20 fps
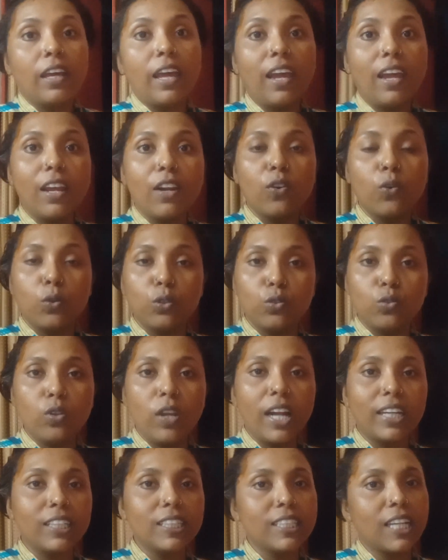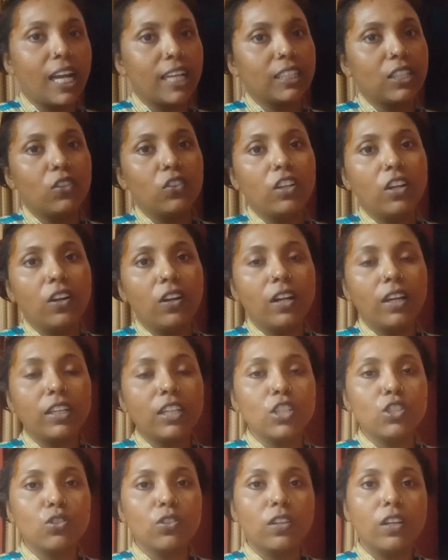হ্যাঁ রোদ্দুরে একটা ছাতাও নিল না
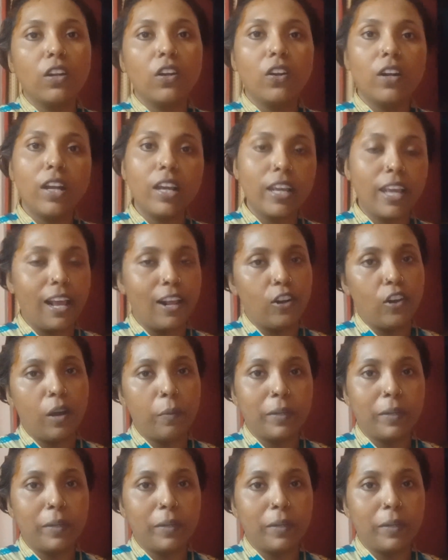কিছুই নিল না গেল